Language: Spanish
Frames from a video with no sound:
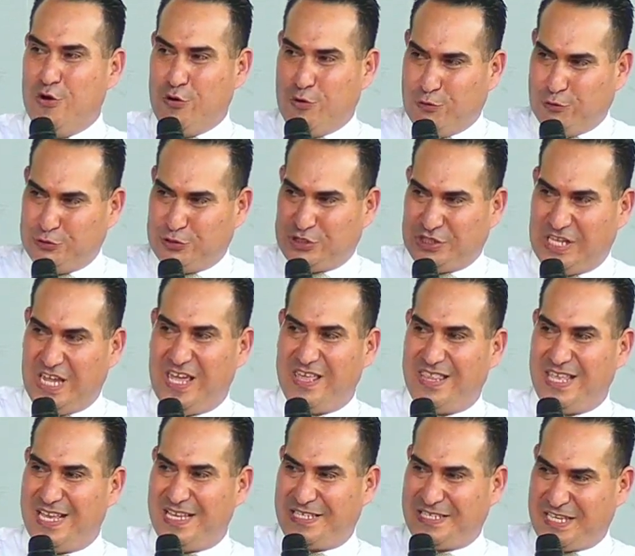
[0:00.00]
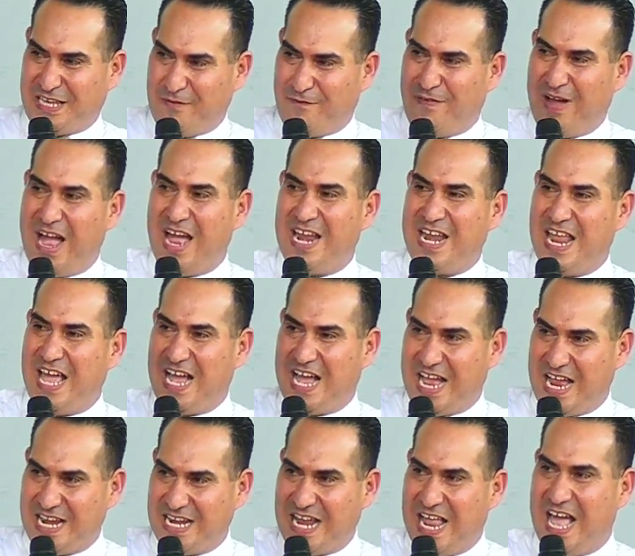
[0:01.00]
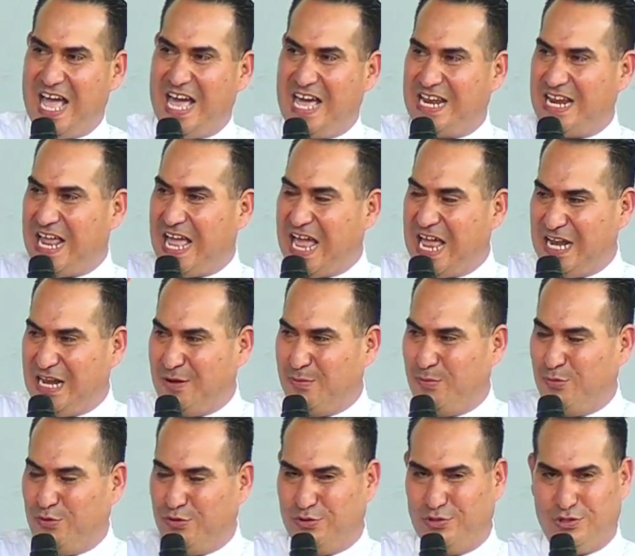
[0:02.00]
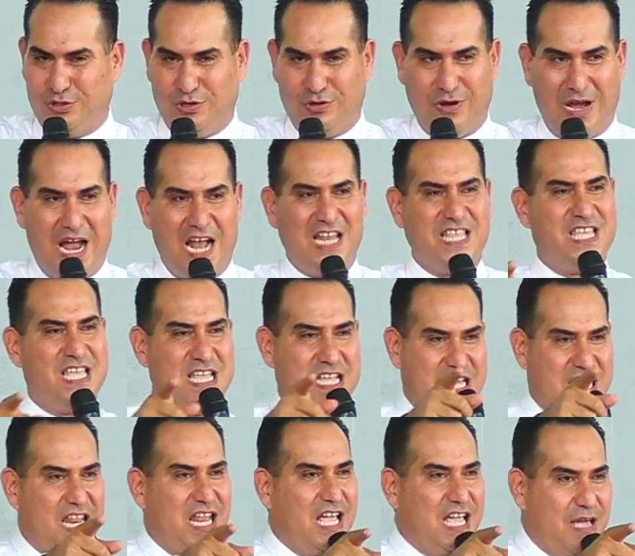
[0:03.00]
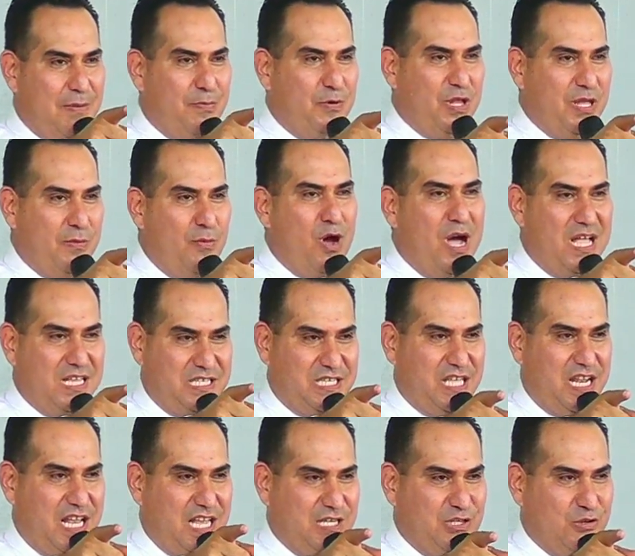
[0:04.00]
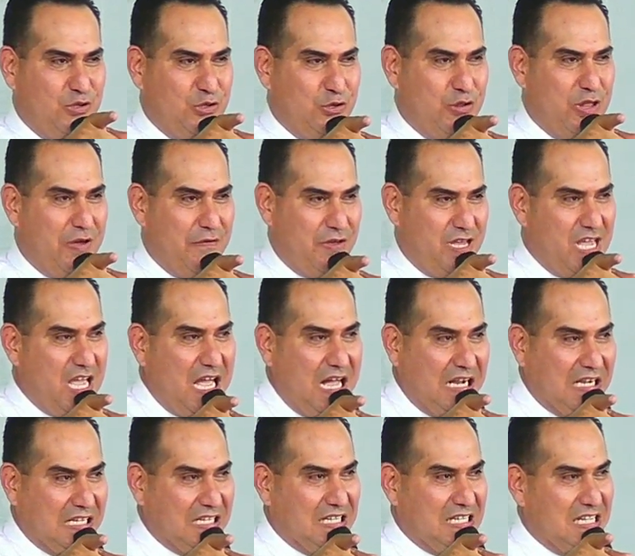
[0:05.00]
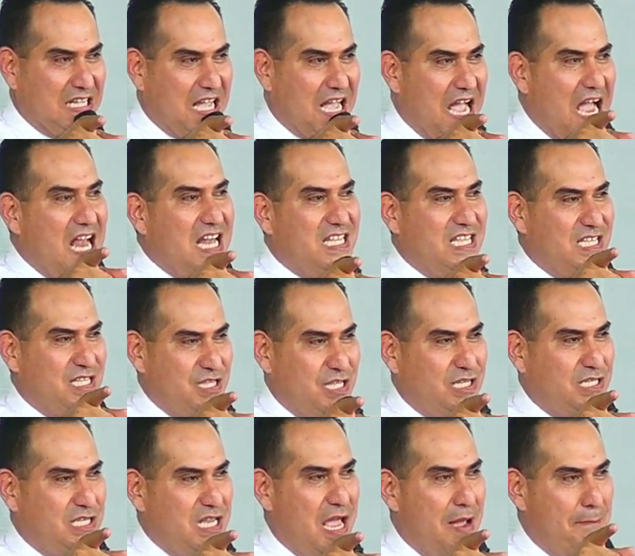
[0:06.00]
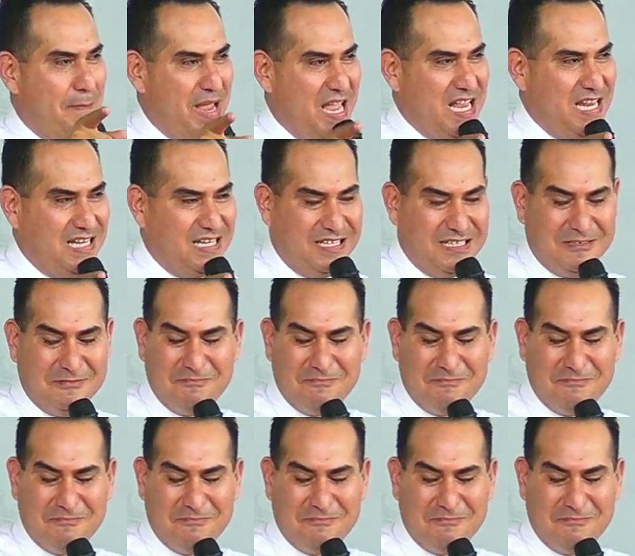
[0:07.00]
ustedes se van a ganar al mundo. ¿Alguien cree que podemos hacer eso todavía? ¿Alguien dice amén?